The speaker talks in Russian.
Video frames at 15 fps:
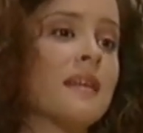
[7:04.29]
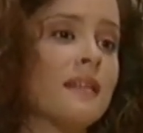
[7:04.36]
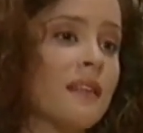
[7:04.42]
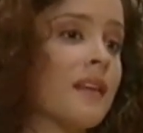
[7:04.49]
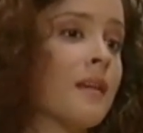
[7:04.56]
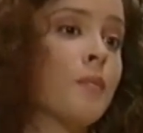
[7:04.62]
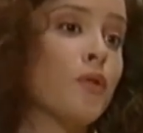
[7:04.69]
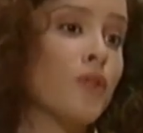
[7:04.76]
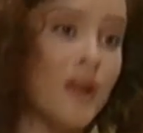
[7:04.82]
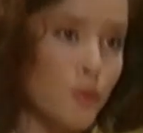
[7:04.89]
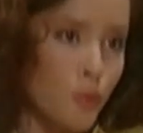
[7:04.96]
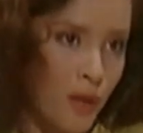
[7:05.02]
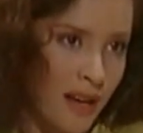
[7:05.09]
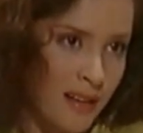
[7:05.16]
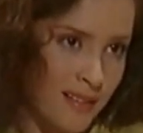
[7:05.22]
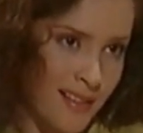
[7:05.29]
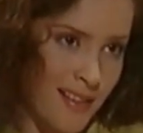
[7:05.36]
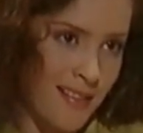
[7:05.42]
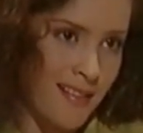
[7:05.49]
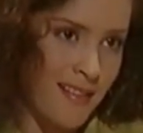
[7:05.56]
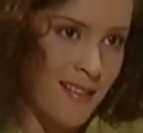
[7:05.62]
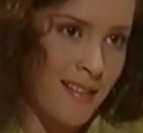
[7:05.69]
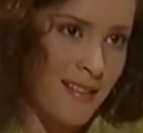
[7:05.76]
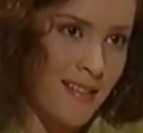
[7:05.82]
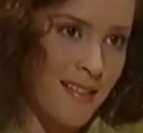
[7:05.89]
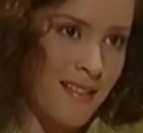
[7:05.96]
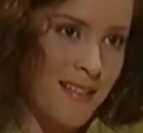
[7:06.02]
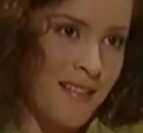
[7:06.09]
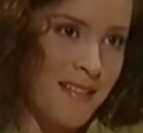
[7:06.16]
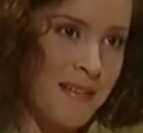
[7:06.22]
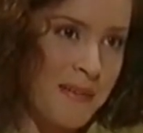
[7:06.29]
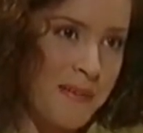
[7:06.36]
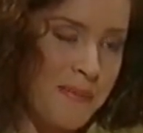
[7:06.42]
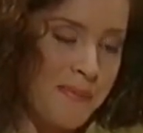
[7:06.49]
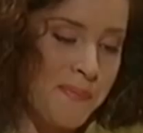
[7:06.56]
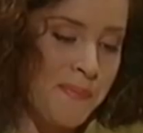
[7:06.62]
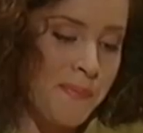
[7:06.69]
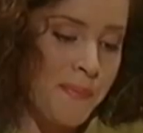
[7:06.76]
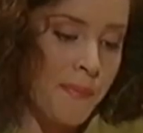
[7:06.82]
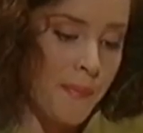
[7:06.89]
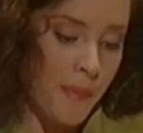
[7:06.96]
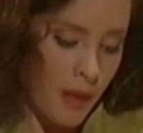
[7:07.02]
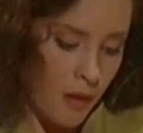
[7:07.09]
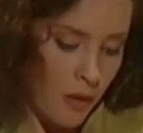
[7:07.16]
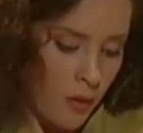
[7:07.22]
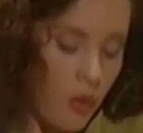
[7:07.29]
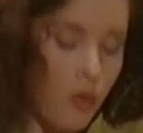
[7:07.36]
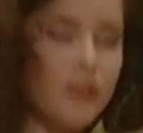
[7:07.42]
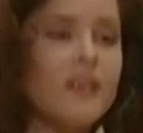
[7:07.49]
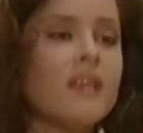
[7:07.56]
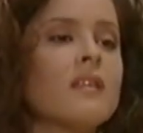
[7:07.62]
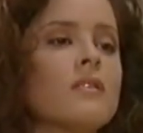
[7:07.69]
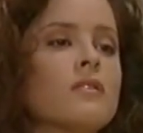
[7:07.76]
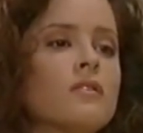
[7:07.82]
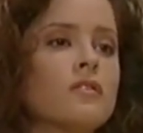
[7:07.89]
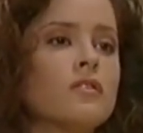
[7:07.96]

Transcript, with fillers: По крайней мере, там всегда найдутся люди, которые помогут тебе.